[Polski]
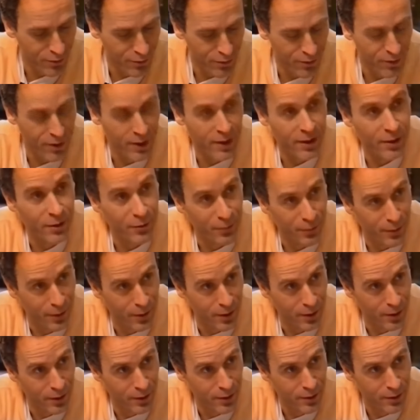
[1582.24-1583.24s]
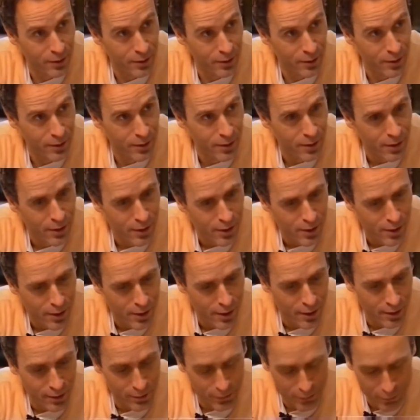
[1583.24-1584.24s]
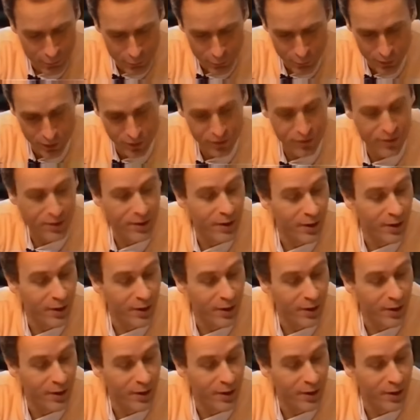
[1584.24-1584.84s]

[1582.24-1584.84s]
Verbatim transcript: i ten popęd został zaspokojony,